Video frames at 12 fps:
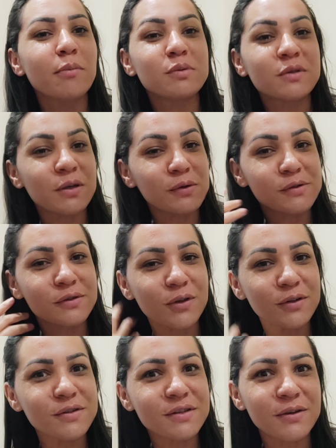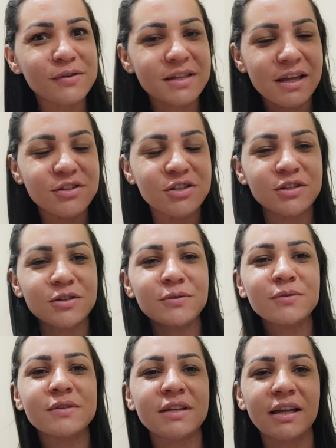seus, todos seus
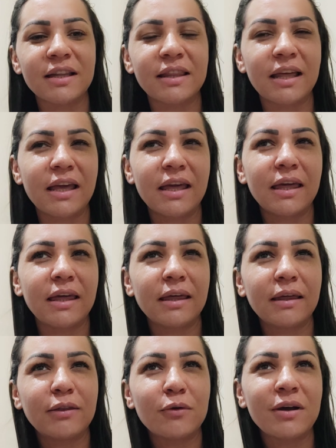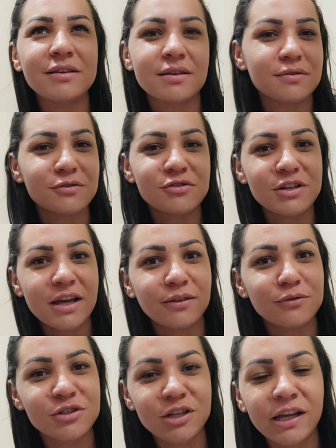netinhos, que ela tem, tem um casalzinho de
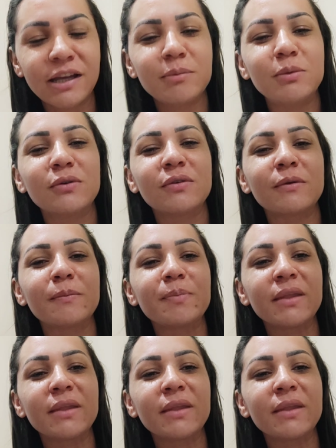netos gêmeos.